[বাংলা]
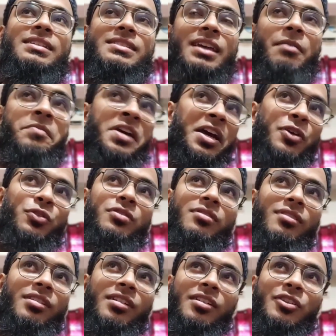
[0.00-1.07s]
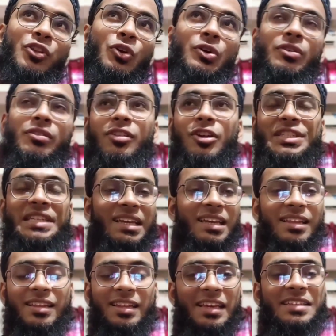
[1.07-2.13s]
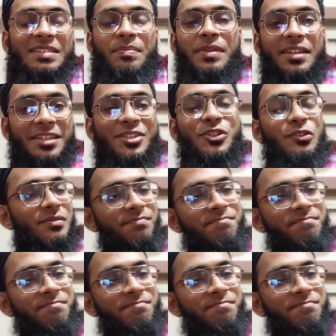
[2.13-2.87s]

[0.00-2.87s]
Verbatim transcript: সামহাও নো লজিক্যাল এক্সপ্লেনেশন